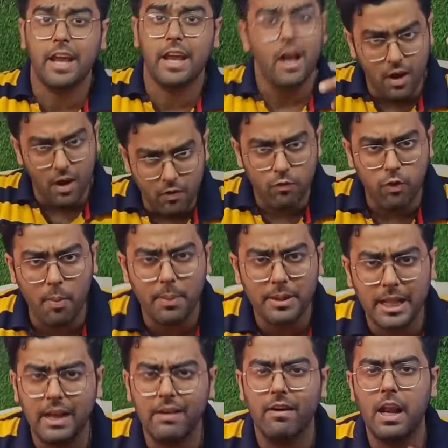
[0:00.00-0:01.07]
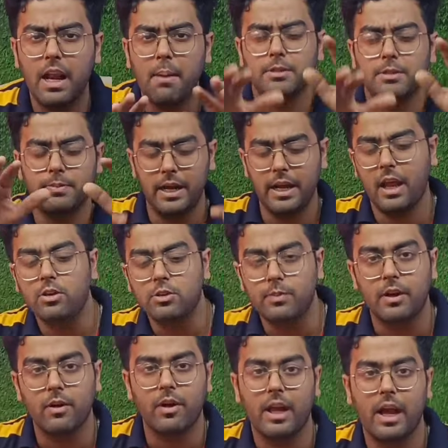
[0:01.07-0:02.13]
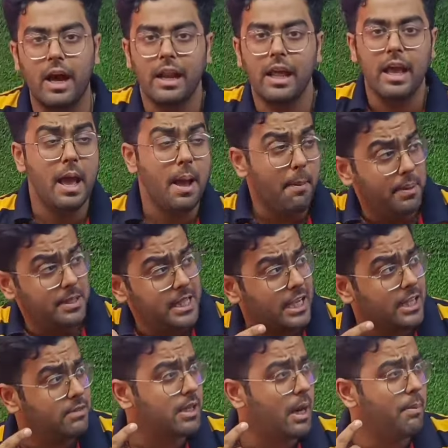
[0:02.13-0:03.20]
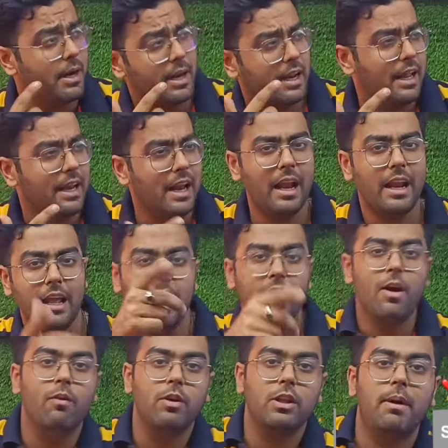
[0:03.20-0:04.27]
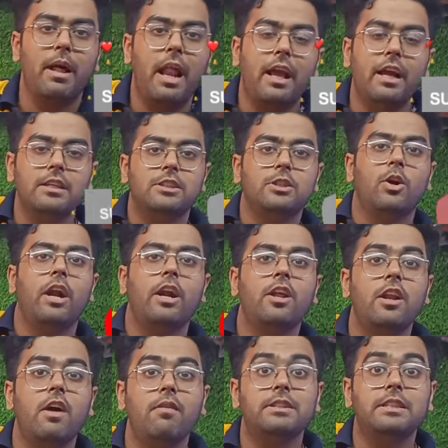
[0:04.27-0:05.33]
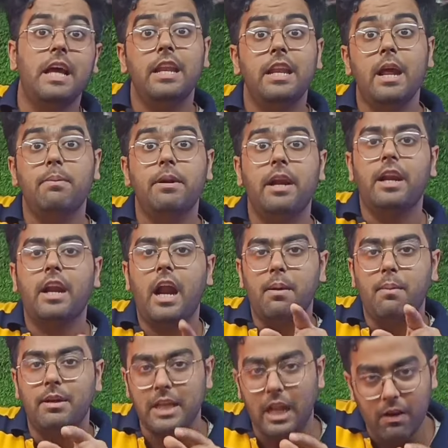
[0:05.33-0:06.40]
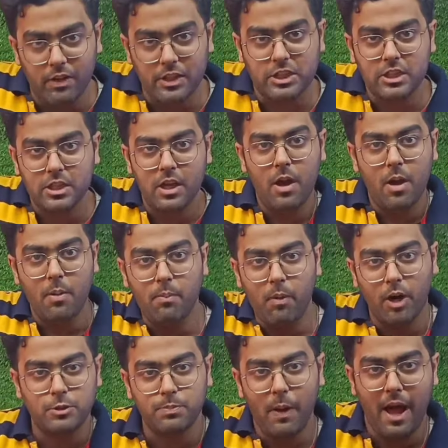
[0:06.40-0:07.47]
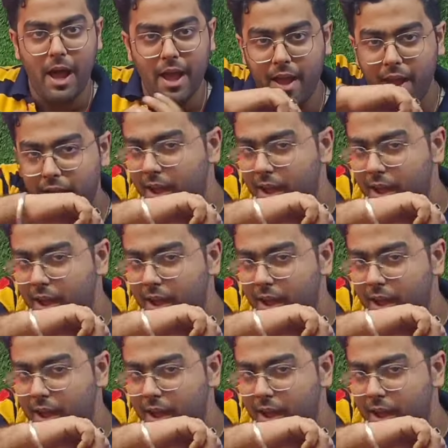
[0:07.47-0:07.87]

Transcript: है वो भी बताने वाले हैं बस बैठे कुछ मिनटों के लिए खाली बजा के सब्सक्राइब बटन की लाली बतावा लाइक कंसोर्टेड एनी अपडेट रिगार्डिंग माय चैनल विच मॉट्स बाय